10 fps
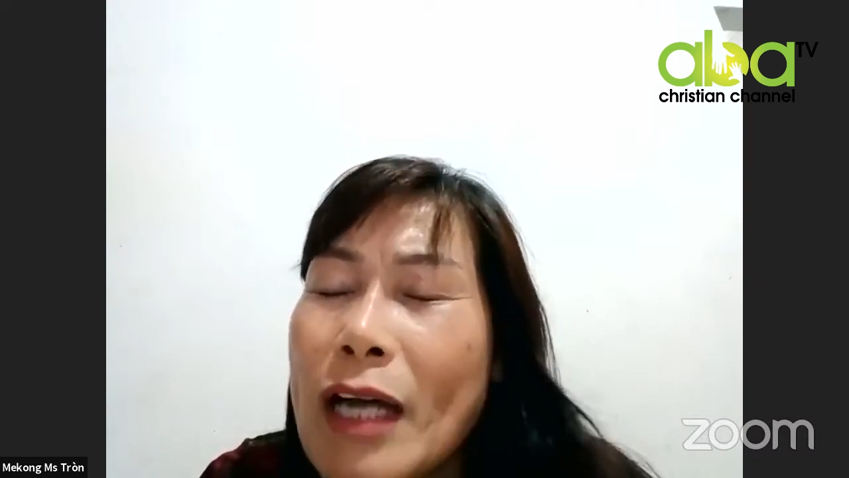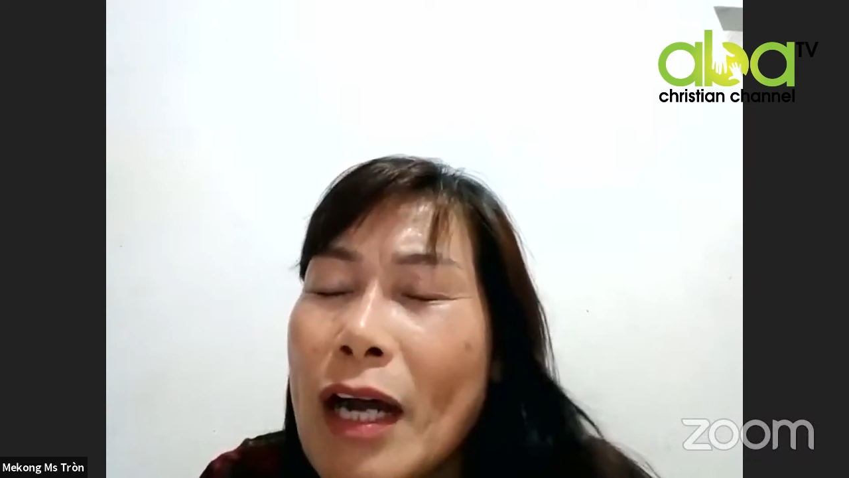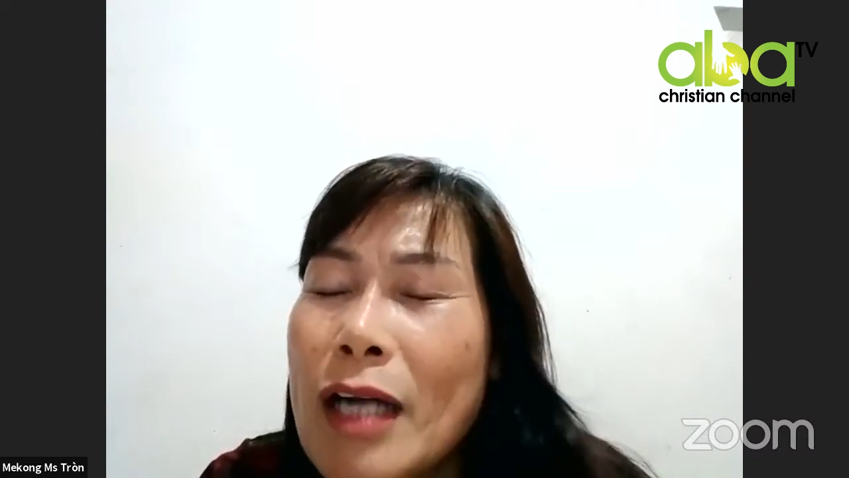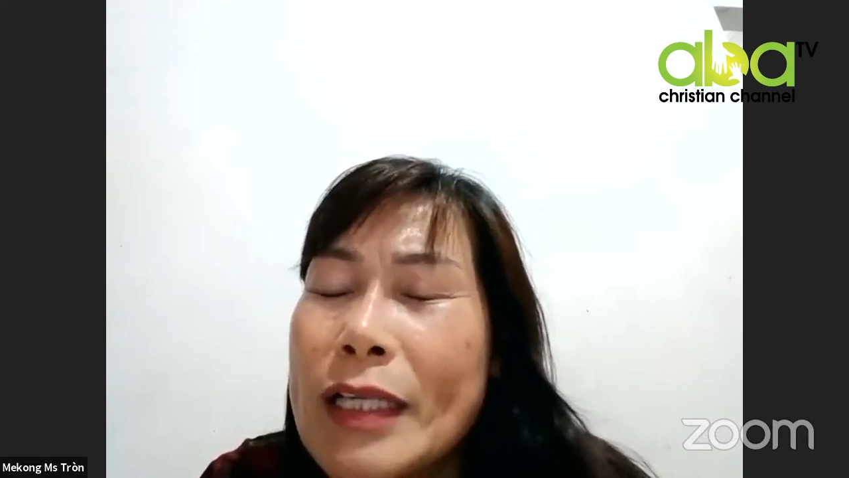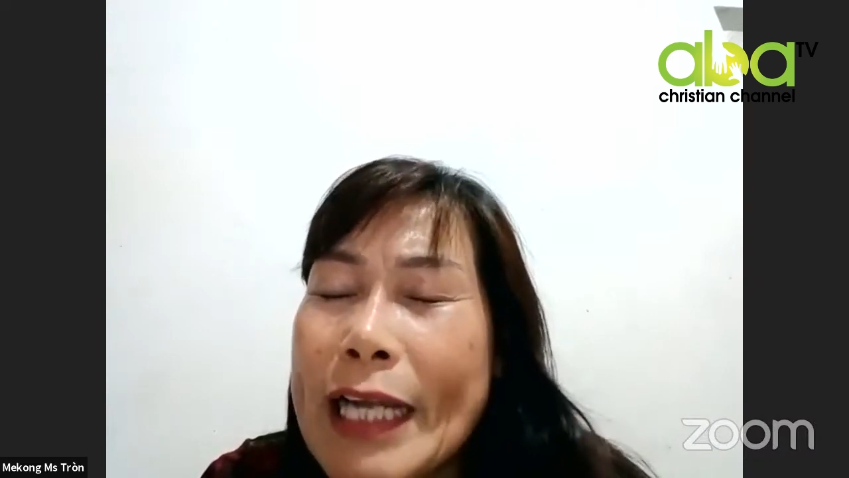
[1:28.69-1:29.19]

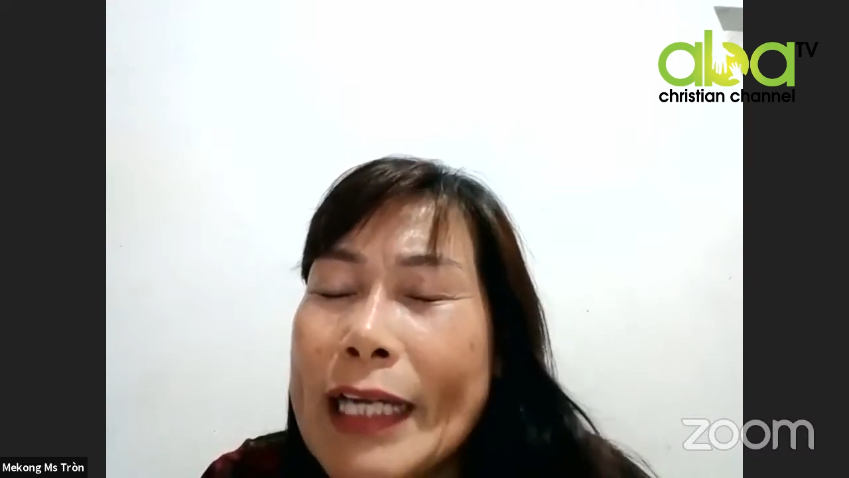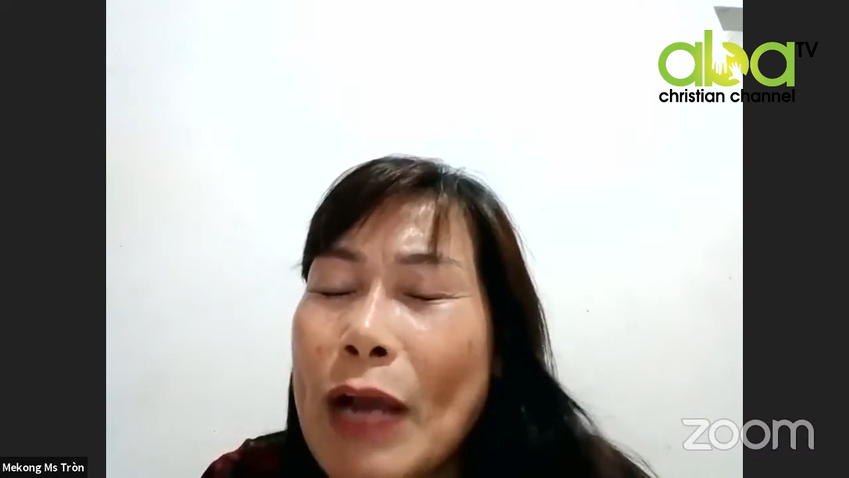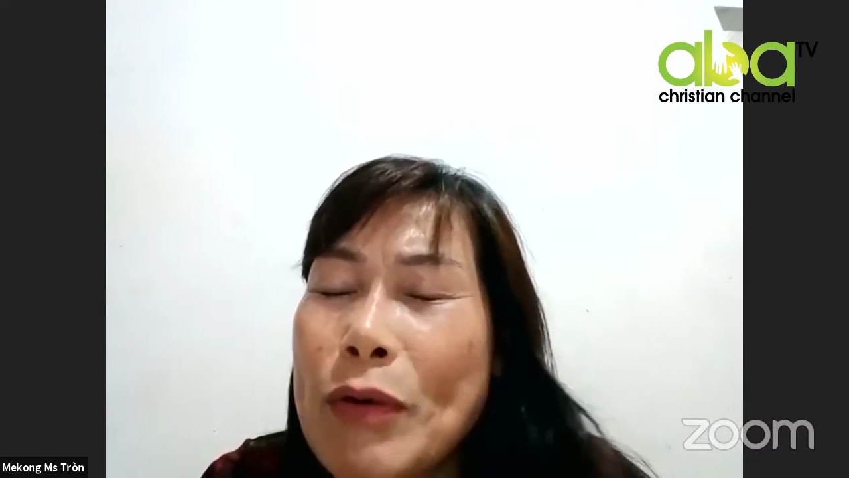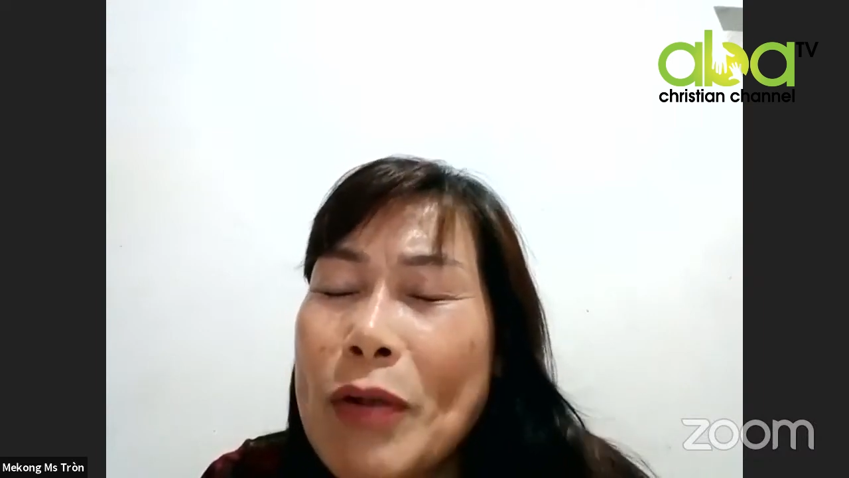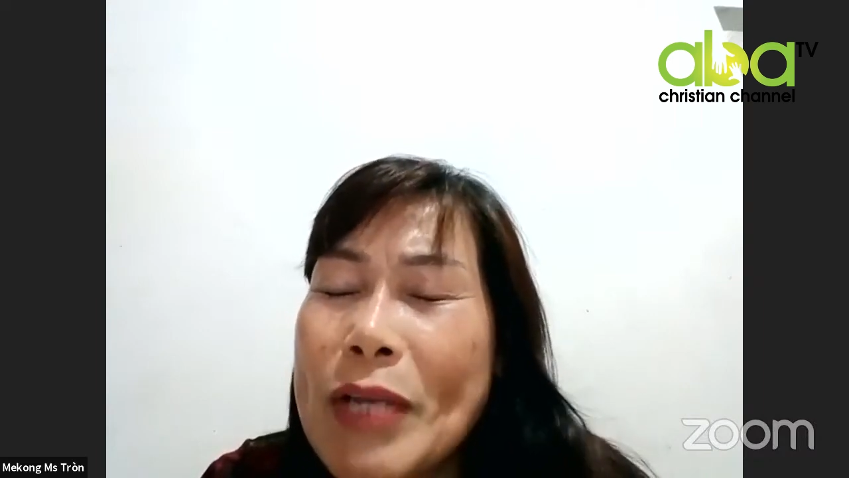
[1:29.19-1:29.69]
thơ để
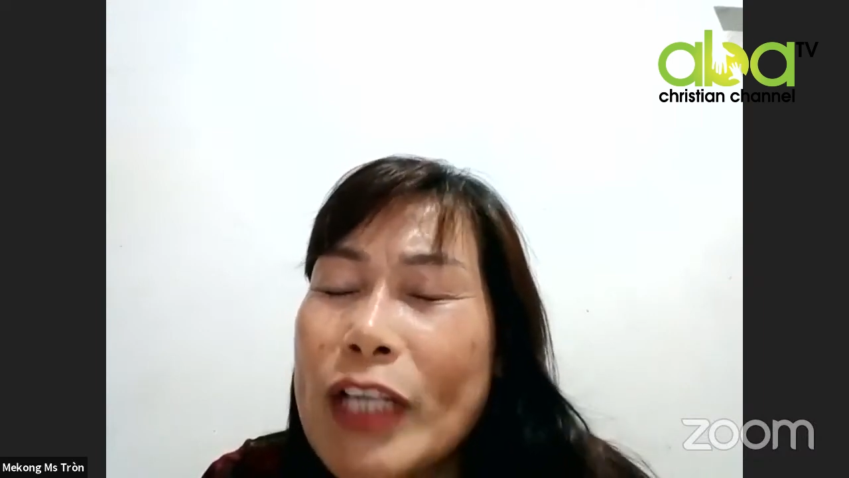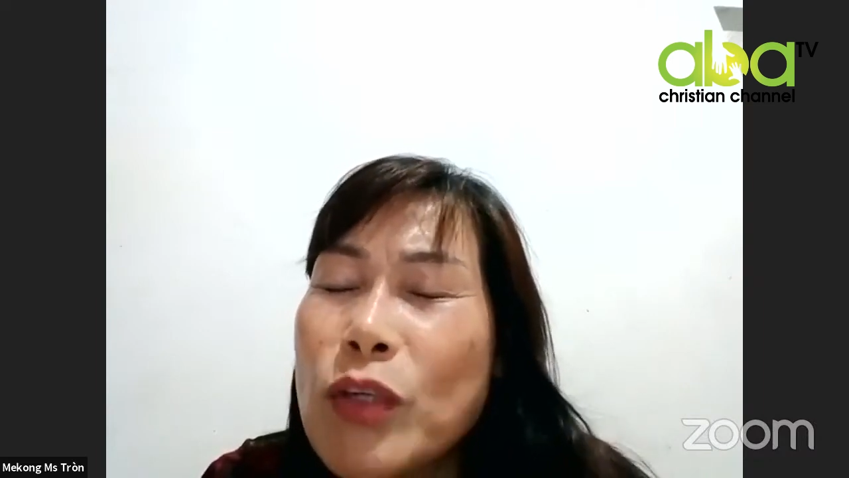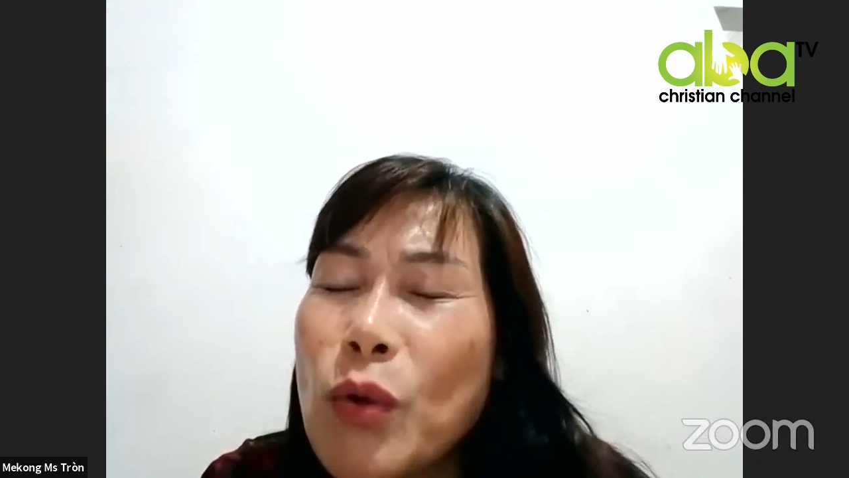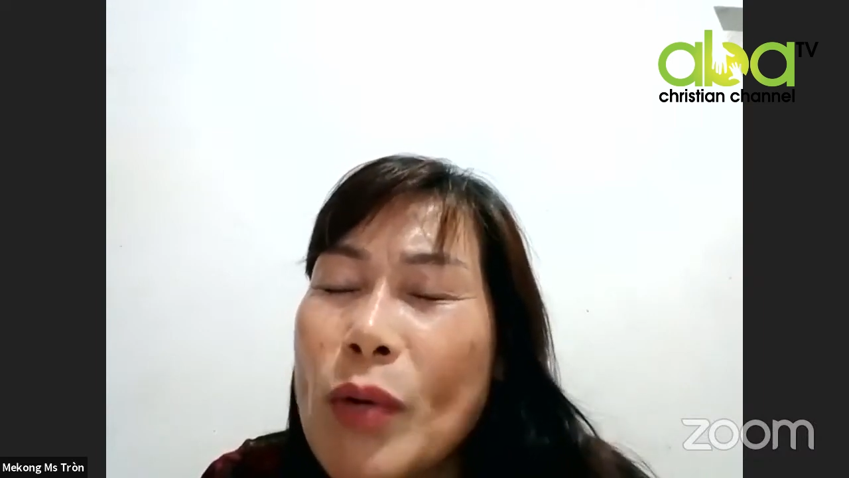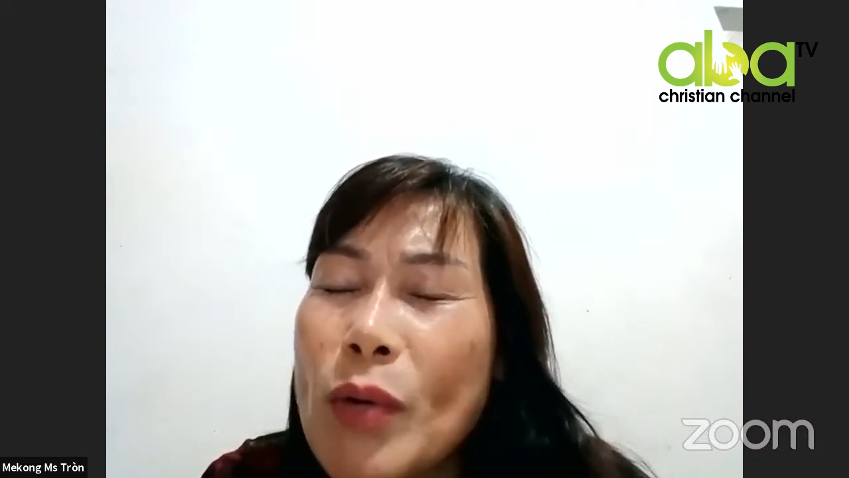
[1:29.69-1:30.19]
cao rao danh
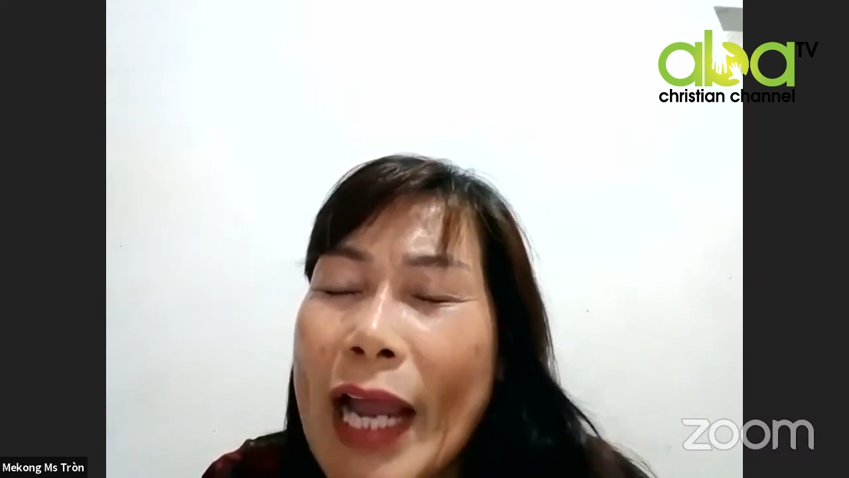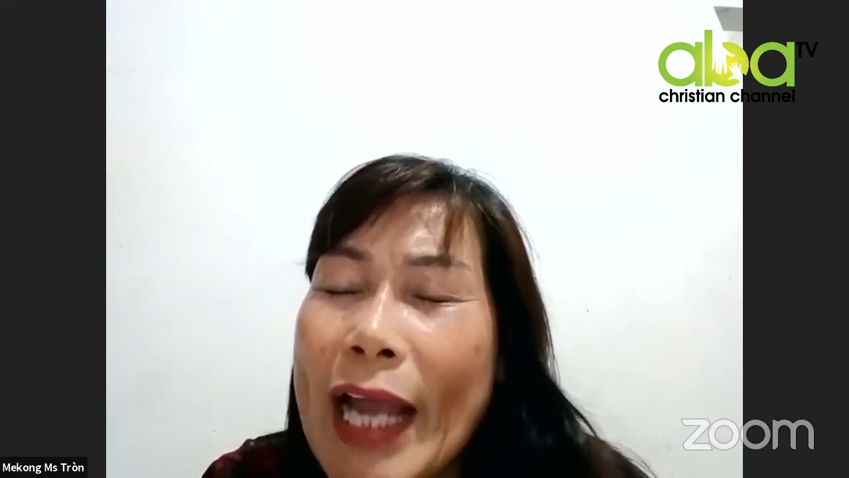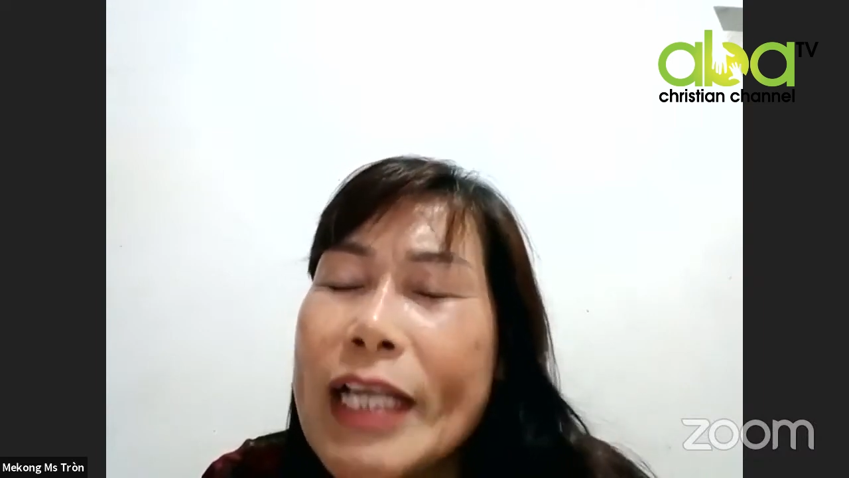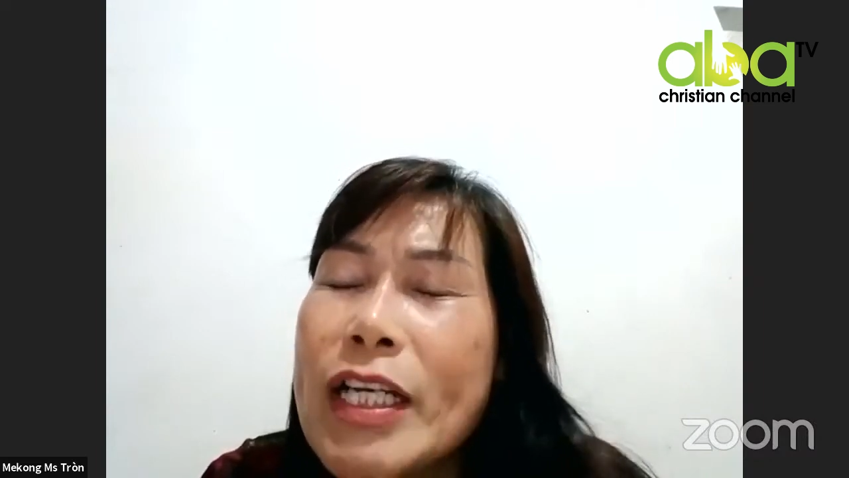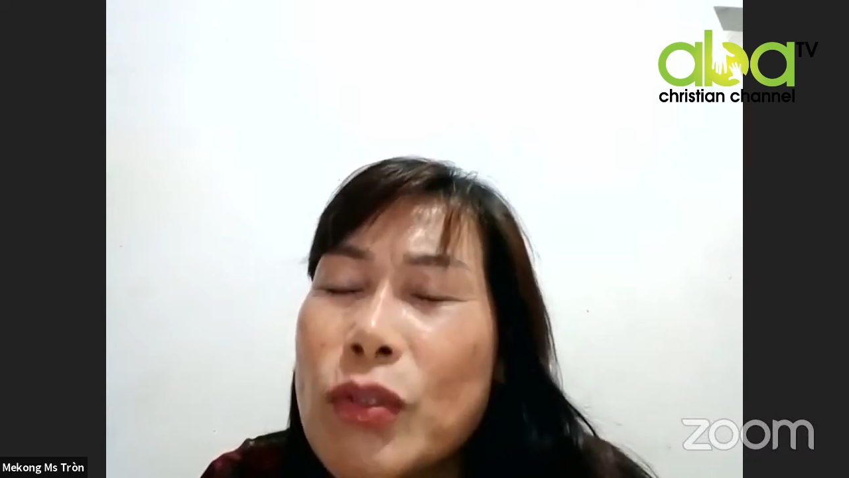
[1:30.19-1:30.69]
của Ngài.